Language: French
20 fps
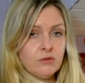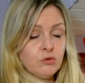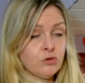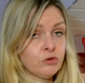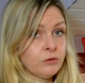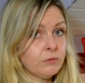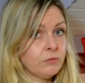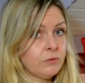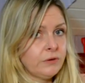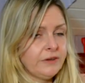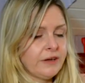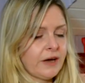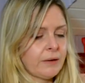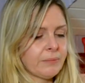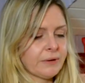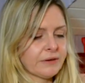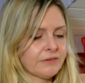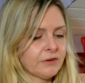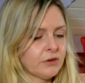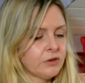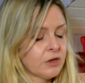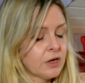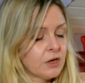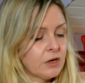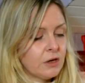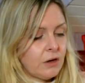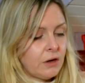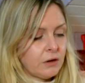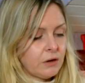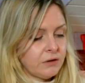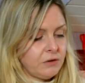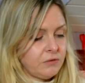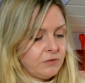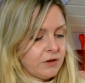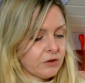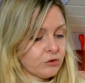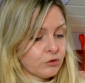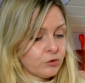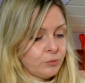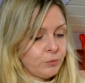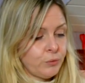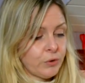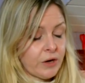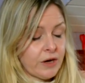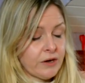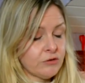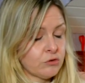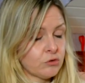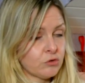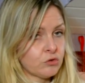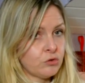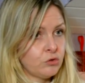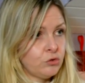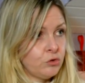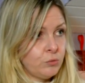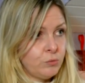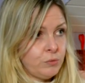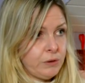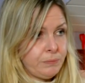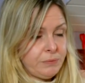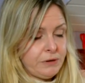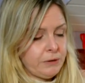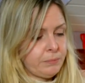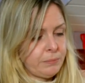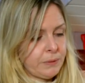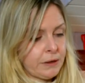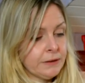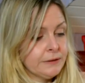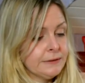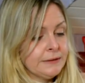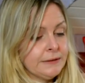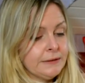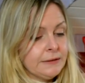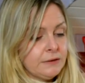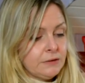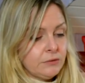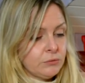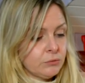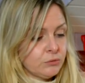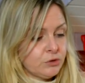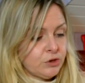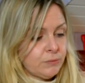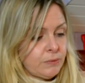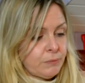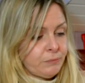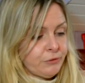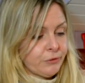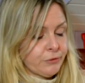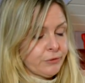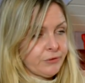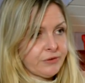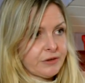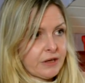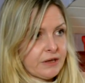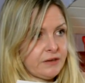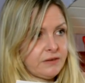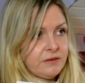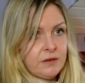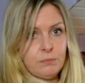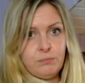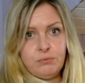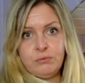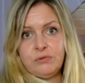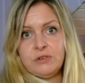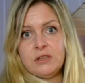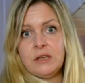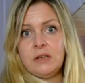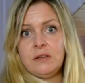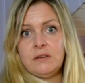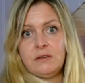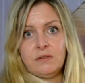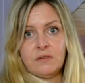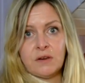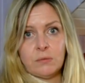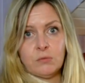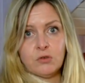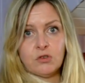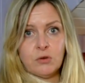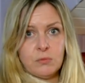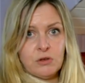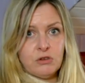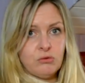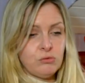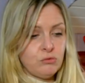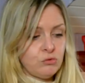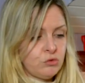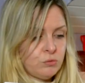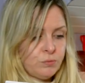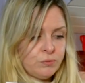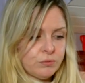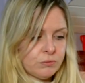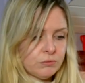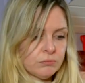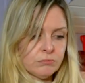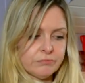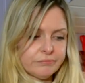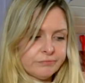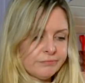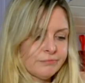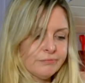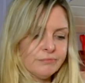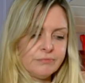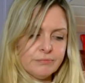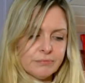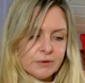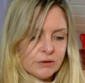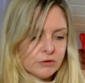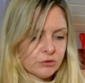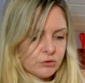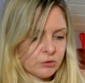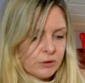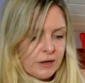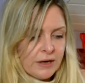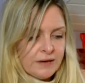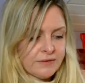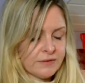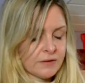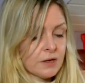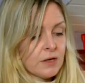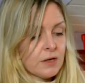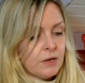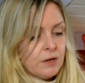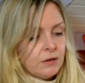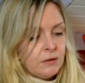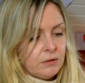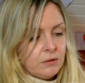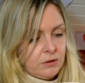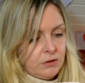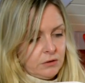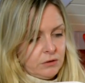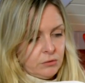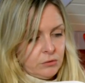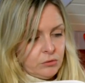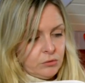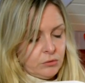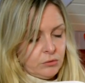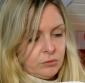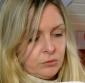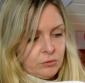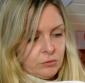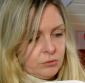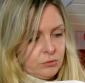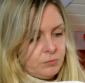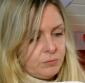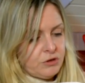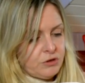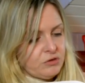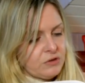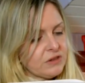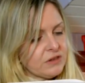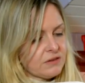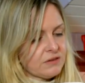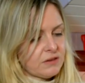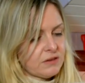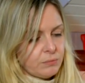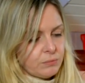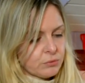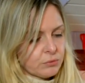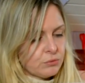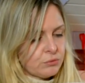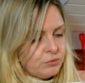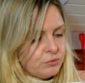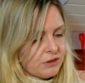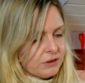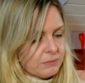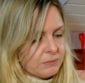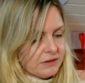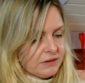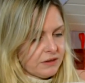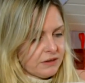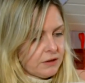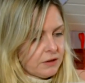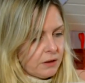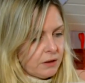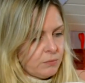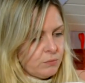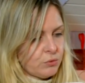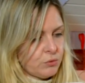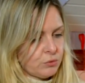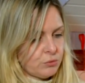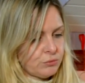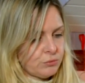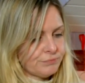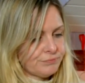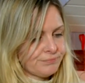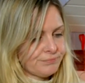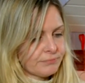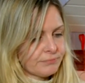Je ne le à personne, en hiver je me rase, je ne m'épile pas. Donc j'ai même tendance à laisser pousser, si vraiment je dois mettre une jupe, ben je rase. Et euh, ben, je vais tester, pour le coup ça m'intrigue quand même beaucoup.